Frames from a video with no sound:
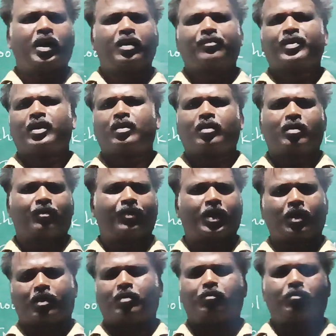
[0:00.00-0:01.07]
மாணவிகளுக்கும்
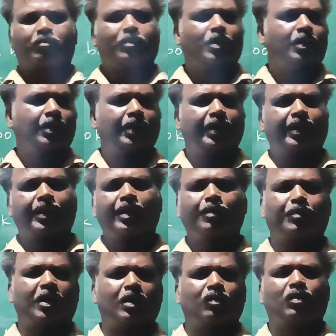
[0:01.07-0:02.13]
வணக்கம்
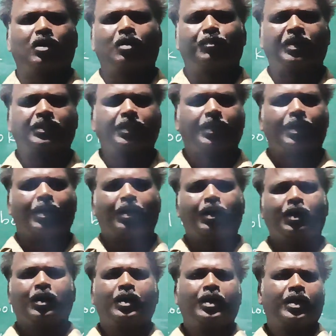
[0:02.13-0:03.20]
நிறைய மாணவர்கள் பார்த்தீங்கன்னா
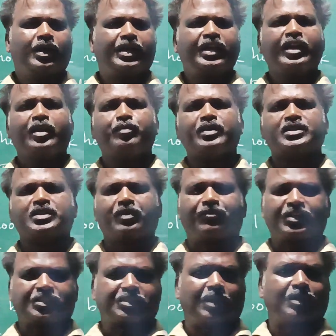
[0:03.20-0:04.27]

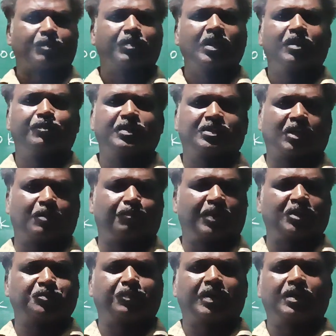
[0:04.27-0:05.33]
டிஎன்பிசியை ஃபஸ்ட் அட்டம்ல எப்படி சார்
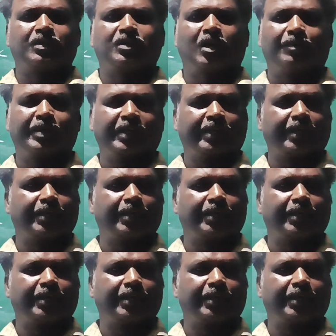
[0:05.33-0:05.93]
பாஸ் பண்ணுறது அப்படின்னு